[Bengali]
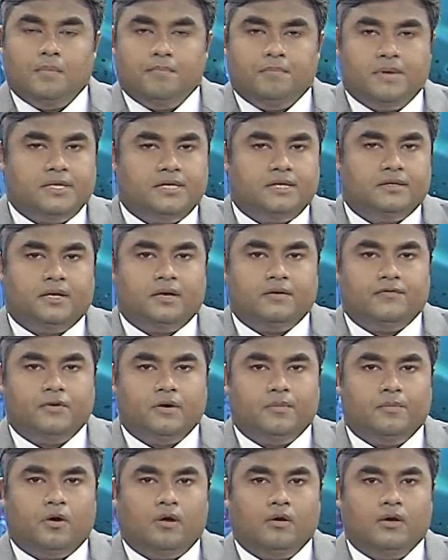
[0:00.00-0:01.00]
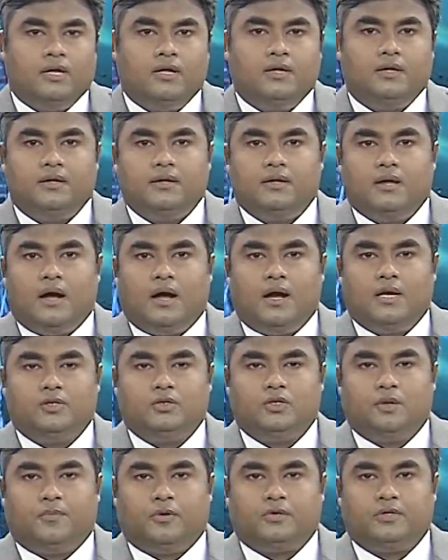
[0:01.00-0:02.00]
পেশাদার ফুটবলে
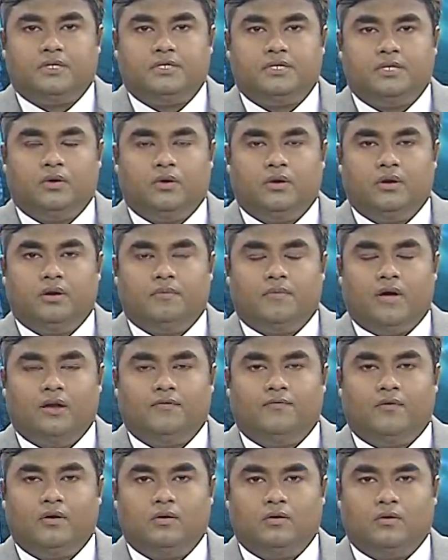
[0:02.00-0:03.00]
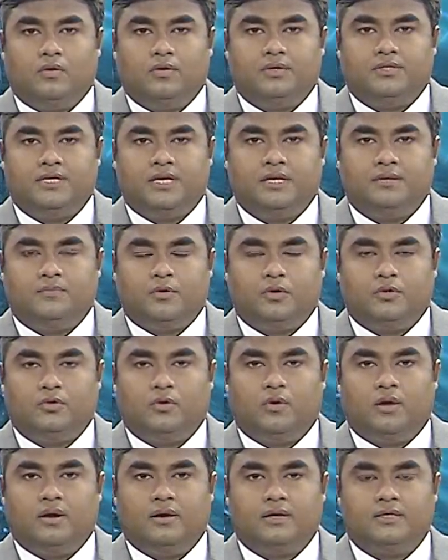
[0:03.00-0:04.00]
আটশো পঁচাশি গোলের মাইলফলক গড়েছেন
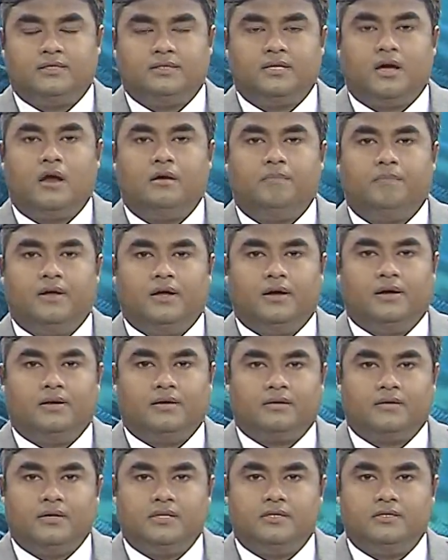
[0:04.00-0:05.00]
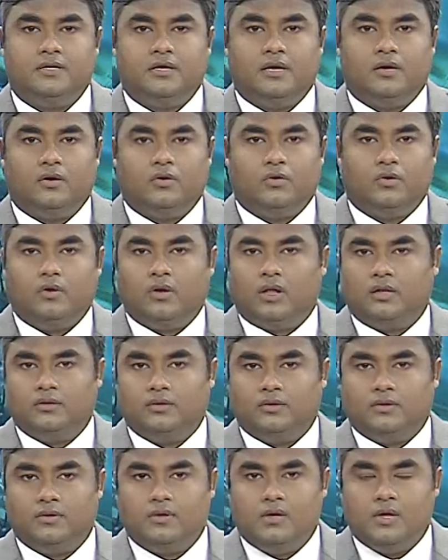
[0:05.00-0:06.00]
পর্তুগালের স্টার প্লেয়ার ক্রিস্টিয়ানো
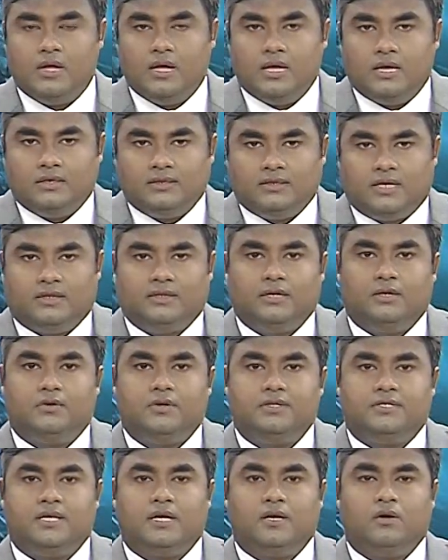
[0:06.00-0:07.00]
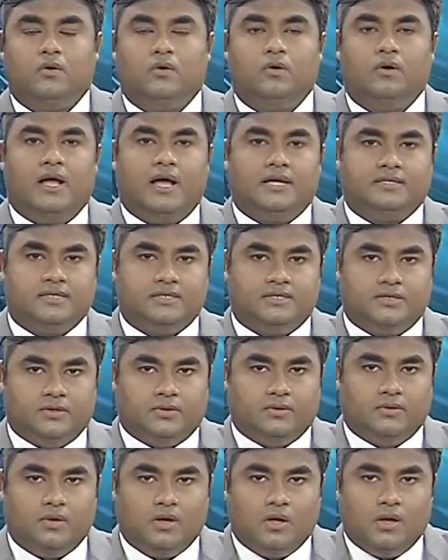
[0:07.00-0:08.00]
রোনালদো সাথে রয়েছে গোল
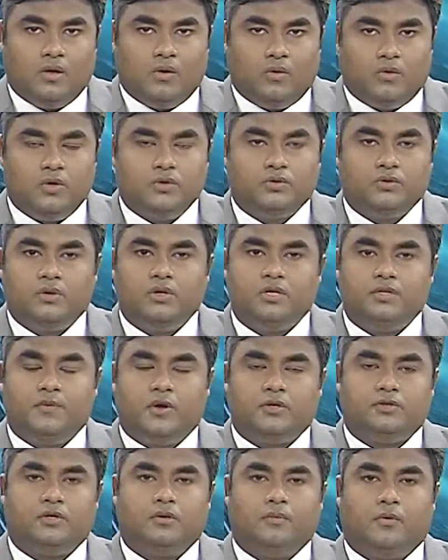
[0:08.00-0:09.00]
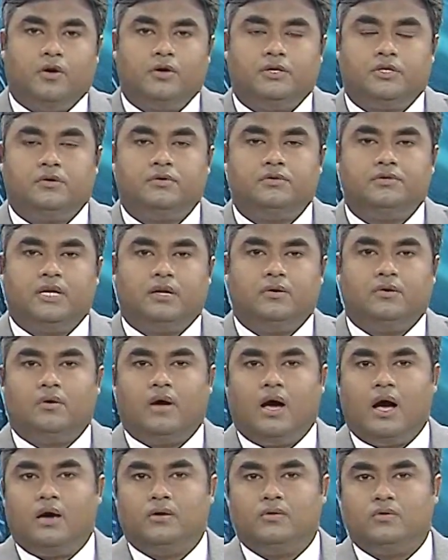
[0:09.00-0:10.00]
অ্যাসিস্টও উনচল্লিশ বছর বয়সেও যেন
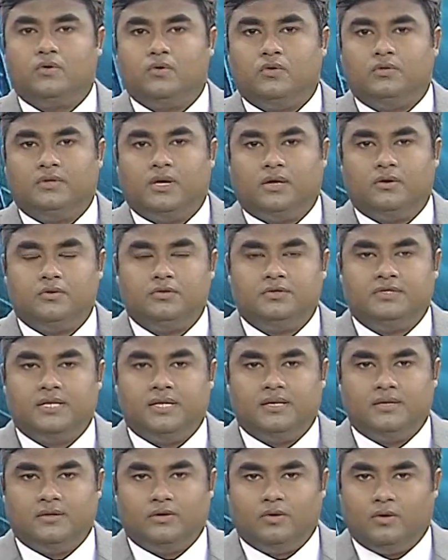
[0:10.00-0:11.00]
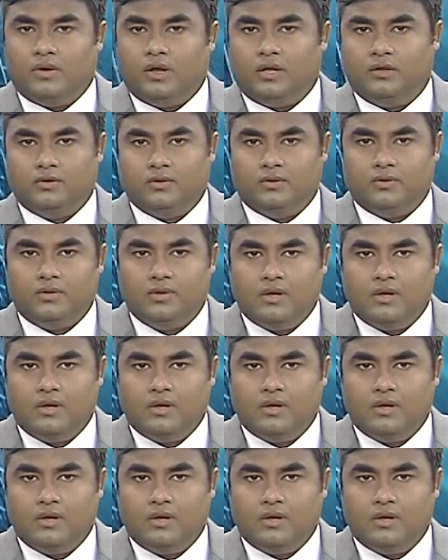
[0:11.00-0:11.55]
আরও ক্ষুরধার হচ্ছেন রোনালদো